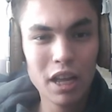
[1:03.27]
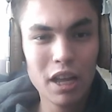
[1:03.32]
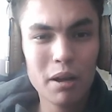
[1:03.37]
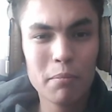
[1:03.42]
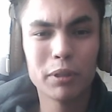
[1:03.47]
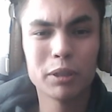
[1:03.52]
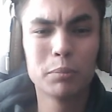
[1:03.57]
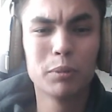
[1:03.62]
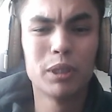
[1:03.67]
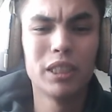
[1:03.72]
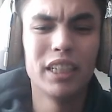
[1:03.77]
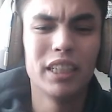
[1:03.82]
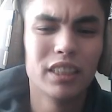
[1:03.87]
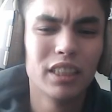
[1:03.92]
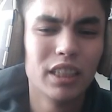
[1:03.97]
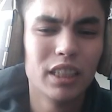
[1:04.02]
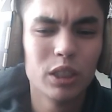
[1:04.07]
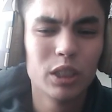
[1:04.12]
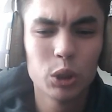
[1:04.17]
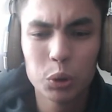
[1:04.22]
Посмотреть,
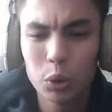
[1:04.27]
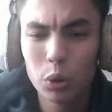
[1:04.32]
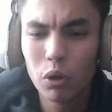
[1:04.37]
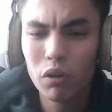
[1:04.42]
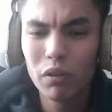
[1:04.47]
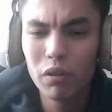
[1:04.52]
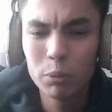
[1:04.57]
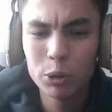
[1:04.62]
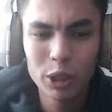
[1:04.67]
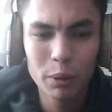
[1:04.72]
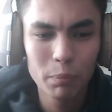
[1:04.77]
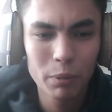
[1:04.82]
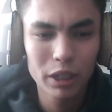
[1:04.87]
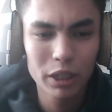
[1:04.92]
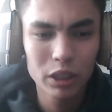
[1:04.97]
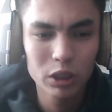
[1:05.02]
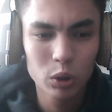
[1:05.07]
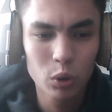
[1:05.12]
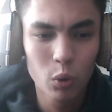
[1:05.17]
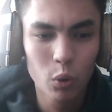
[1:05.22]
что вообще
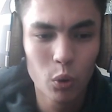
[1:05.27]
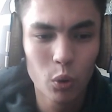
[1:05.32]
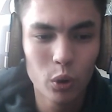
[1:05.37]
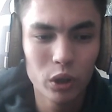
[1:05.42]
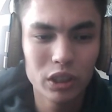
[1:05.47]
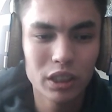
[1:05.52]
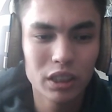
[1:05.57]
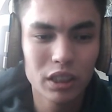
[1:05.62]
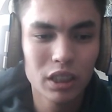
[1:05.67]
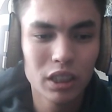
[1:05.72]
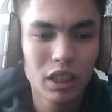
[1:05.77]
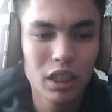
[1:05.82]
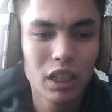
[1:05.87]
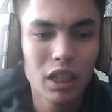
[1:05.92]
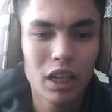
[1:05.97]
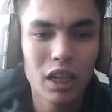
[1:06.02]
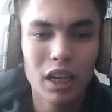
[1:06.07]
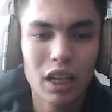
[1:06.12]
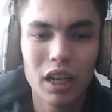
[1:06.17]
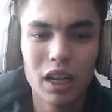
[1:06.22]
происходит,
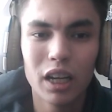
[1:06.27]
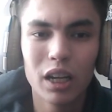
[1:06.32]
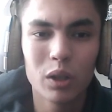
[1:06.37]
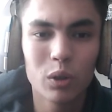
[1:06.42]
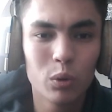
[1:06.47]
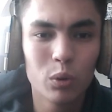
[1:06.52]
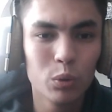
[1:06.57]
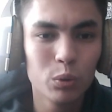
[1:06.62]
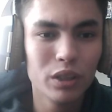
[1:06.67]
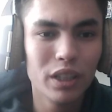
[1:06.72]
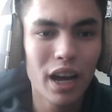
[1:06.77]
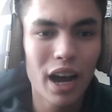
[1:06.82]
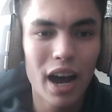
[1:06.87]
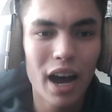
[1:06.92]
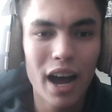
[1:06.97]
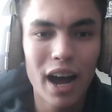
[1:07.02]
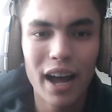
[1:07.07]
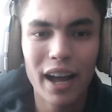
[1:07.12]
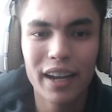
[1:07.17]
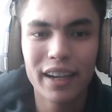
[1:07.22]
э,
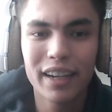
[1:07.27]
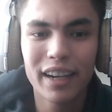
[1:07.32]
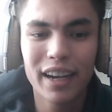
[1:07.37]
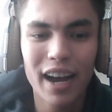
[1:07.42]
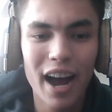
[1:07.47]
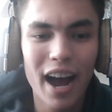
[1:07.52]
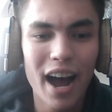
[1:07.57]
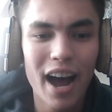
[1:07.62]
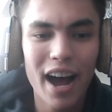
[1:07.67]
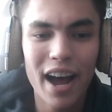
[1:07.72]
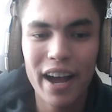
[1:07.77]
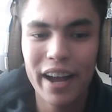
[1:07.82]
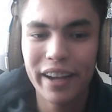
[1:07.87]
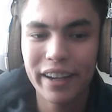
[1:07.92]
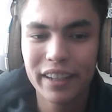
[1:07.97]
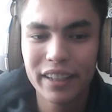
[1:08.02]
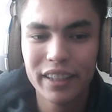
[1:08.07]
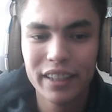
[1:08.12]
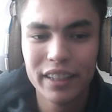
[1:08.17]
куда, как.